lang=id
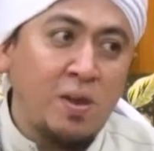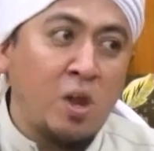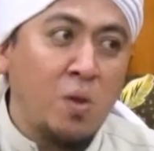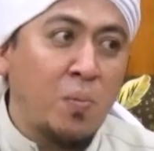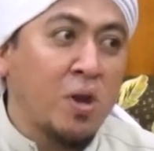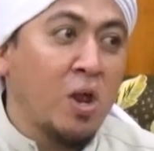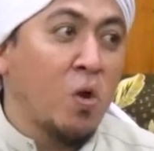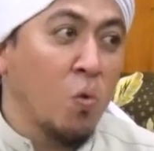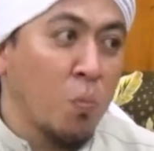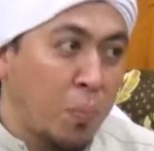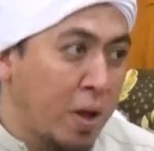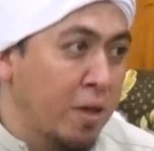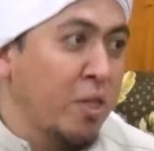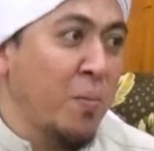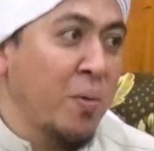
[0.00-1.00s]
daripada
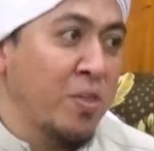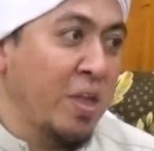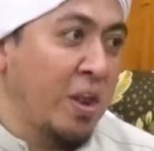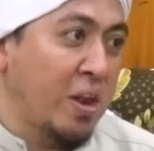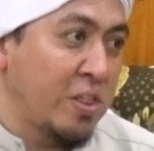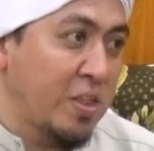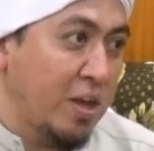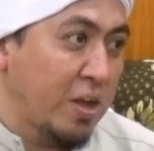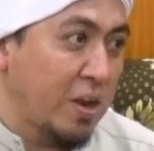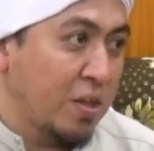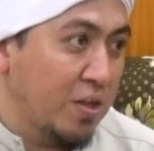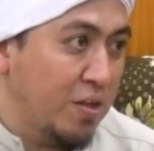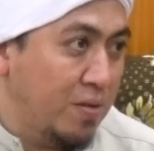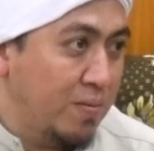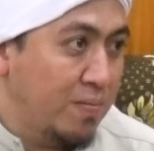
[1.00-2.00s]
lupa sama sekali nanti
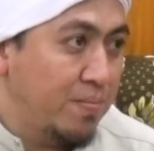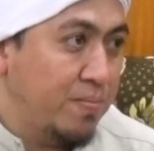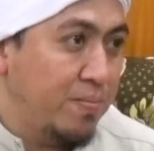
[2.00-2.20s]
akhirnya.